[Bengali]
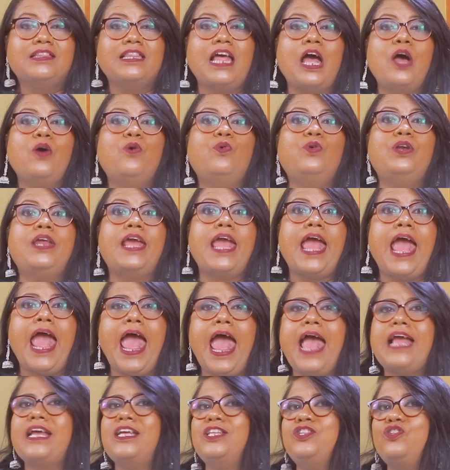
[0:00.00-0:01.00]
তাহলে
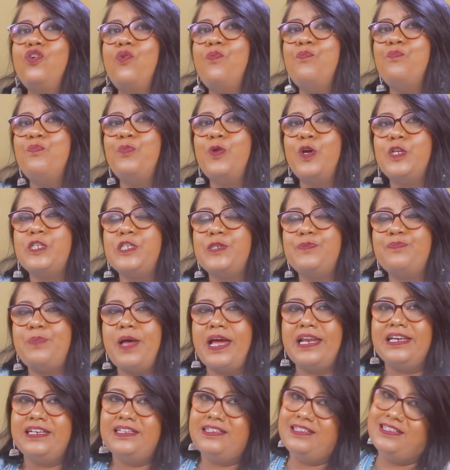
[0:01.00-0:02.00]
একদম
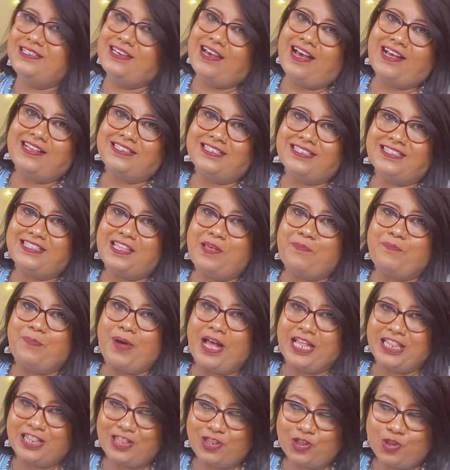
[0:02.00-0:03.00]
প্রসপারিটি আসতে
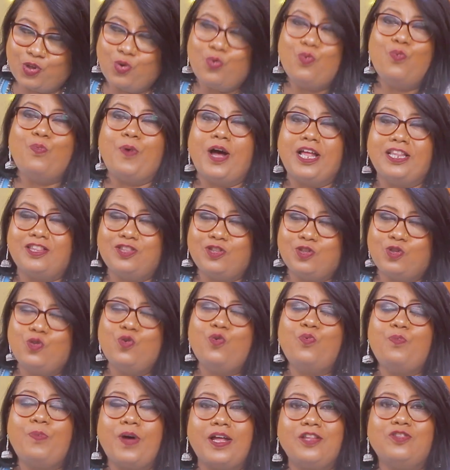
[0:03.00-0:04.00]
বাধ্য বাধ্য
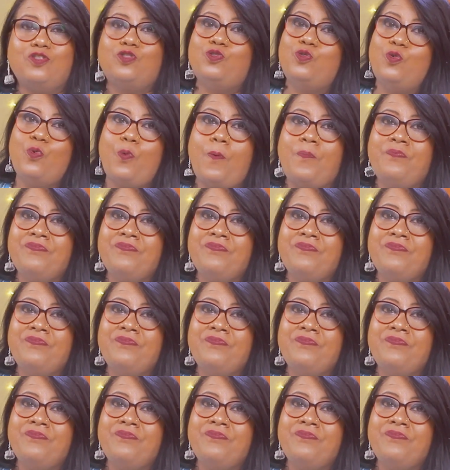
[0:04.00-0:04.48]
বাধ্য